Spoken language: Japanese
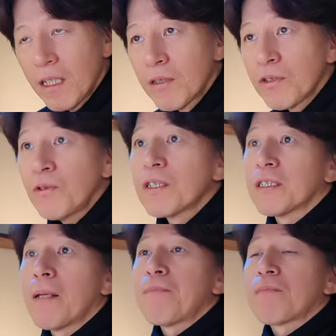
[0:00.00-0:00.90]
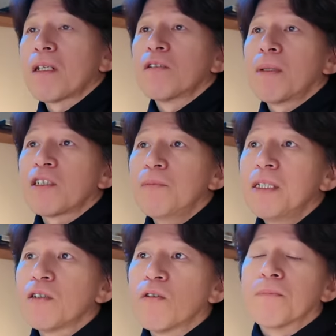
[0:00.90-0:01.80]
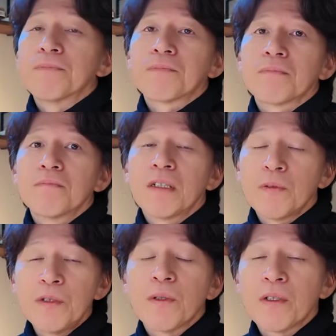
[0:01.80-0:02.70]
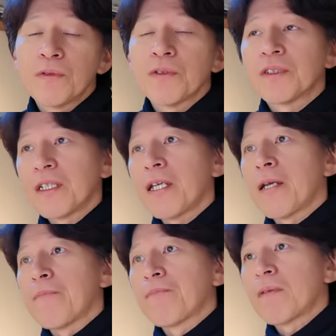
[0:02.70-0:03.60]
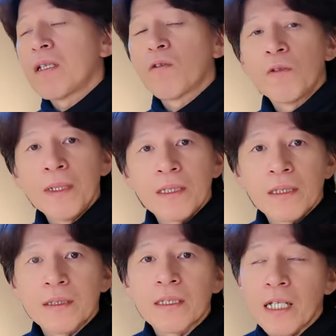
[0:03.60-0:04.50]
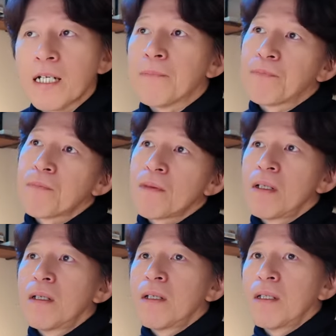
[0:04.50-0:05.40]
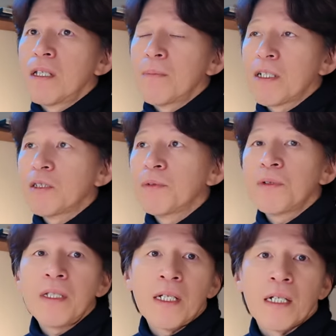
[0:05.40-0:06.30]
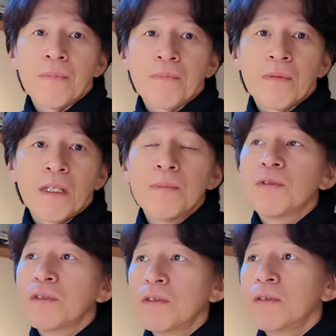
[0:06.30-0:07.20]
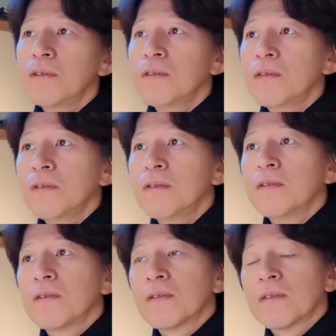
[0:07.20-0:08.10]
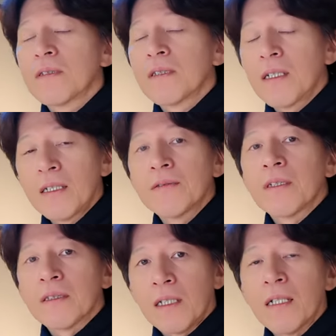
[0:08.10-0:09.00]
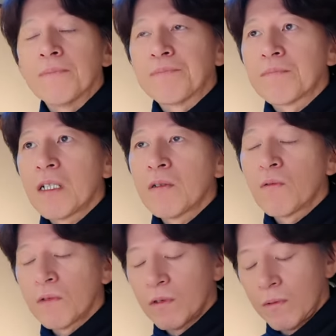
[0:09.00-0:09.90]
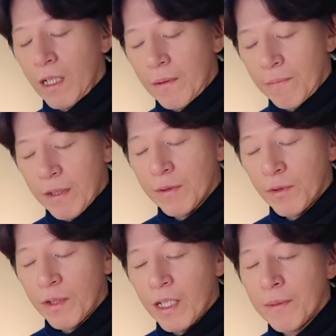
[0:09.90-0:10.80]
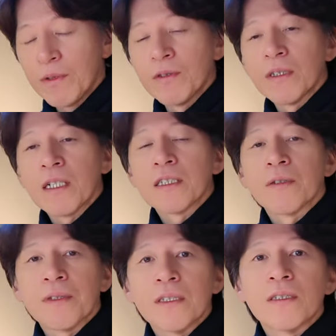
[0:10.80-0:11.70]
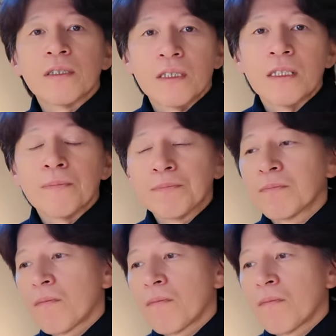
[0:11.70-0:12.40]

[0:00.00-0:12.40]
であの今日ですねあの Mac mini と Mac mini を購入してでこれまで使ってたえー、MacBook Air M2 があるんですが、あの、MacBook Air M2 に関しては引き続き、